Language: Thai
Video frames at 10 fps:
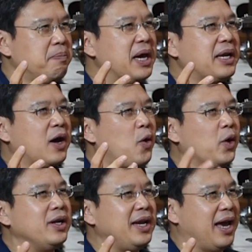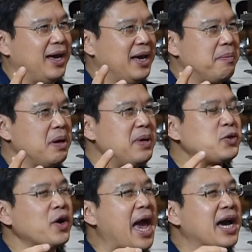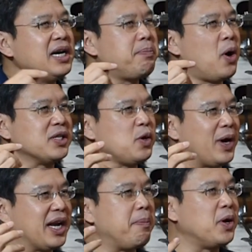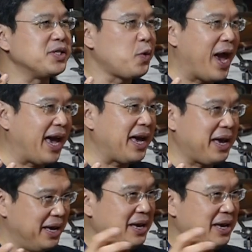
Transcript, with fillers: เพียงแต่คนเนี่ยมันมี2อย่างคือพรสวรรค์กับพรแสวงนะ